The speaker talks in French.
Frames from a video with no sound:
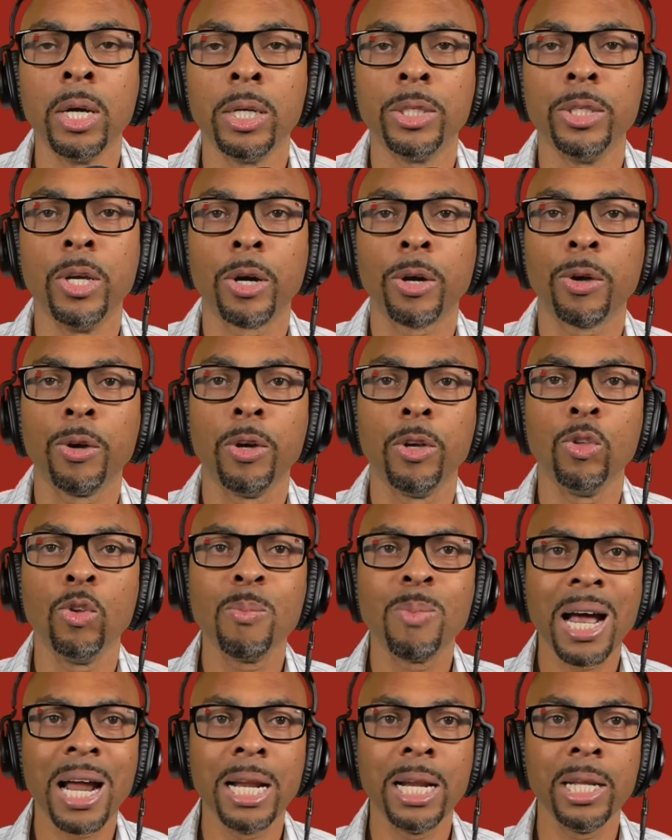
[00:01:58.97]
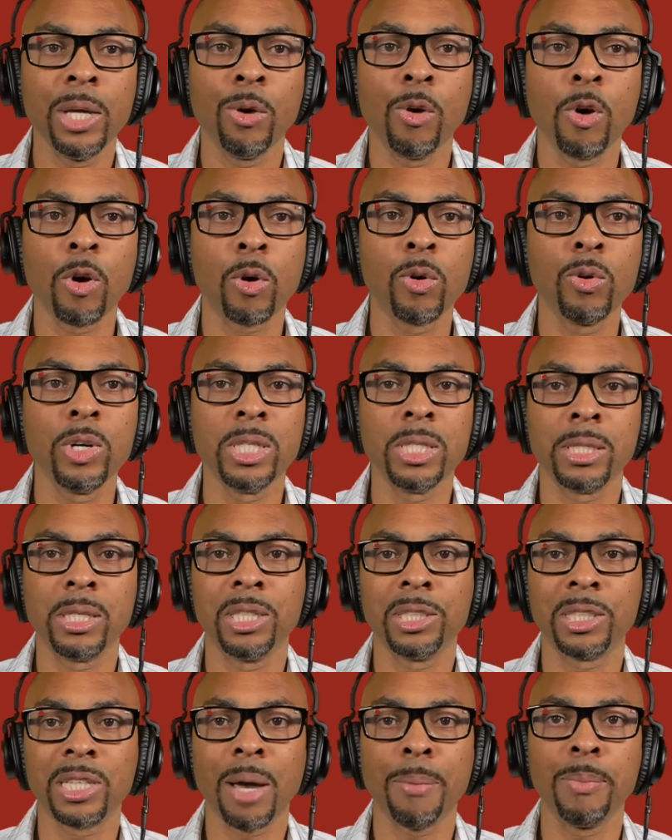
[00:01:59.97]
Donc, euh, nous allons lire 1
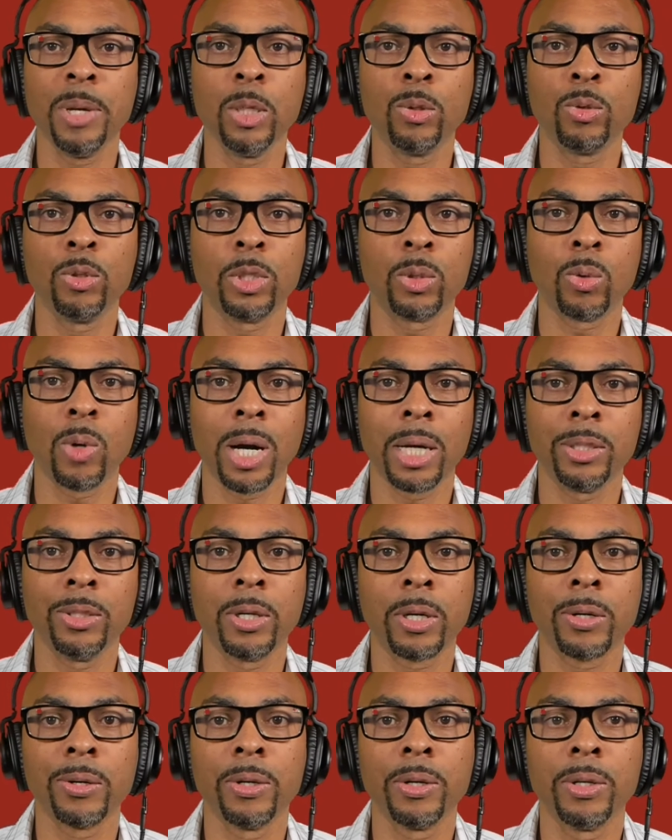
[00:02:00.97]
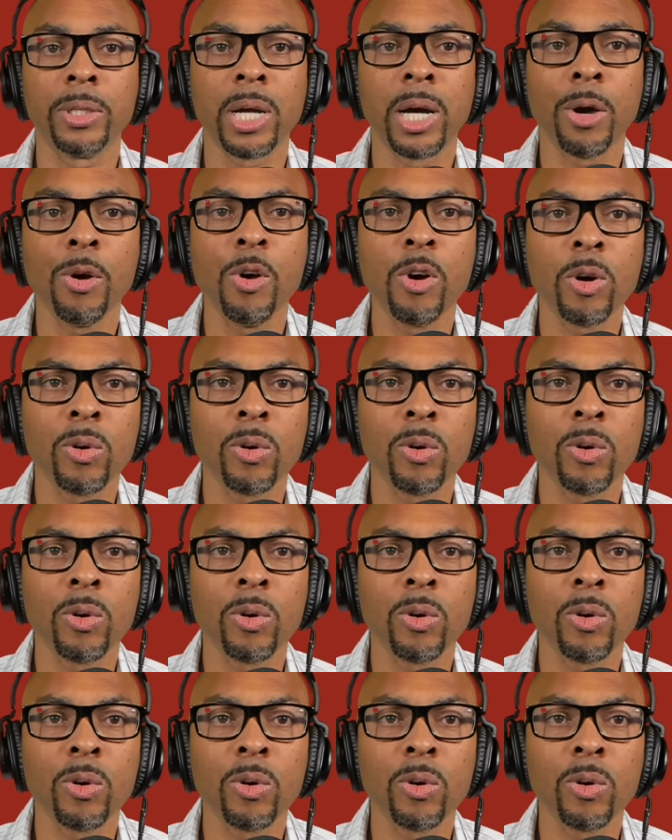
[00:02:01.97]
Corinthiens chapitre 3. Donc, euh, dans 1